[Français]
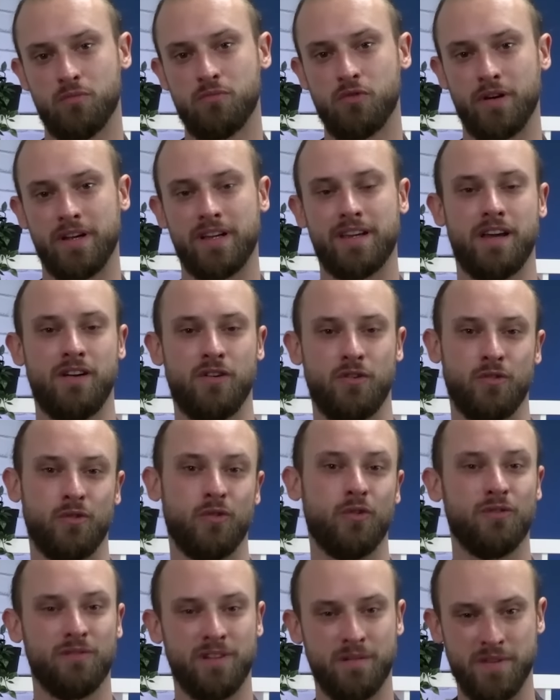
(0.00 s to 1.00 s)
pour lesquels
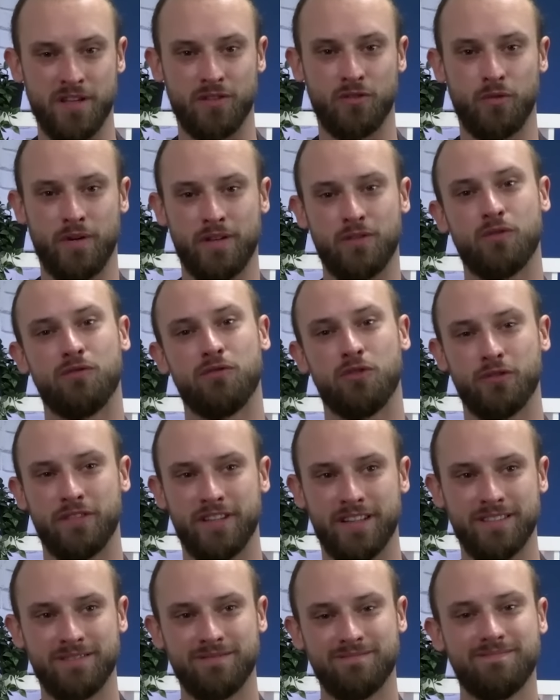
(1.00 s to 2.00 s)
on va bientôt être confronté.